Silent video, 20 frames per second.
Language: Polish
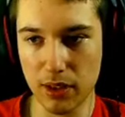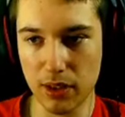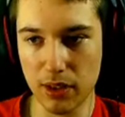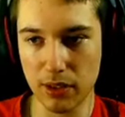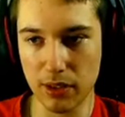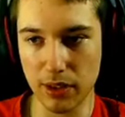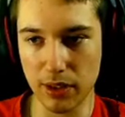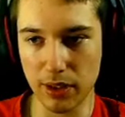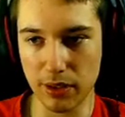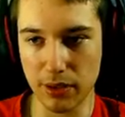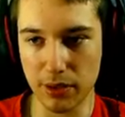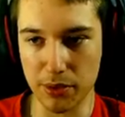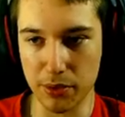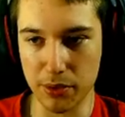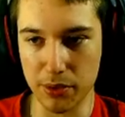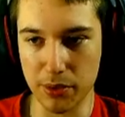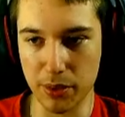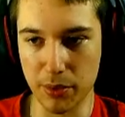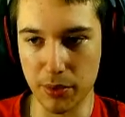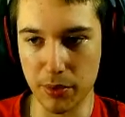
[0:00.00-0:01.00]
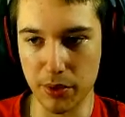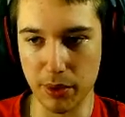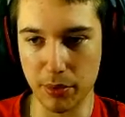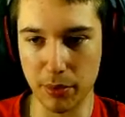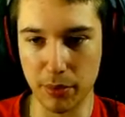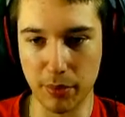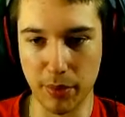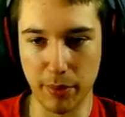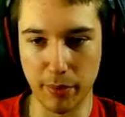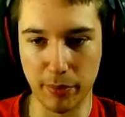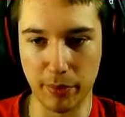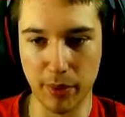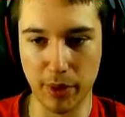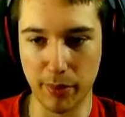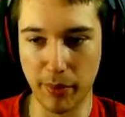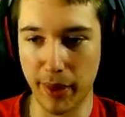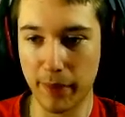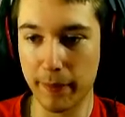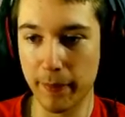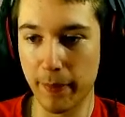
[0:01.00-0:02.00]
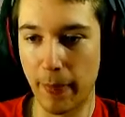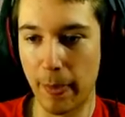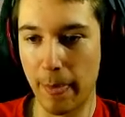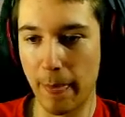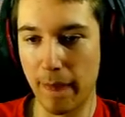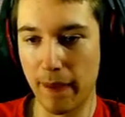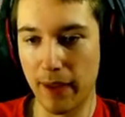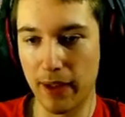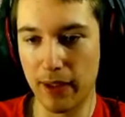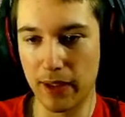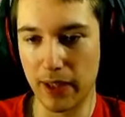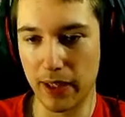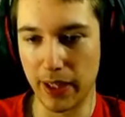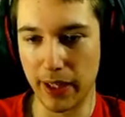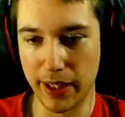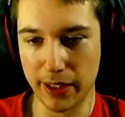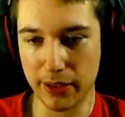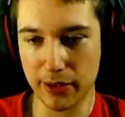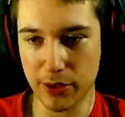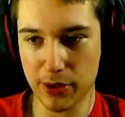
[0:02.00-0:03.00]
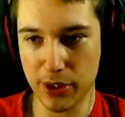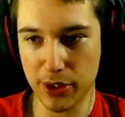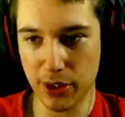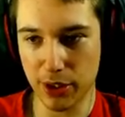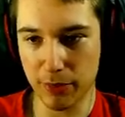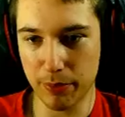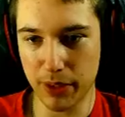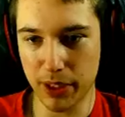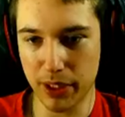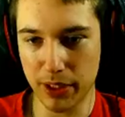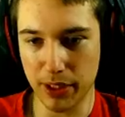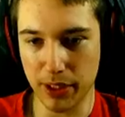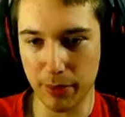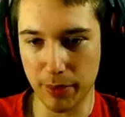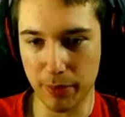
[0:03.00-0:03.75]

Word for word: Tego też już nie mogę, bo mam. Dobra. A jak to się robi, nie mam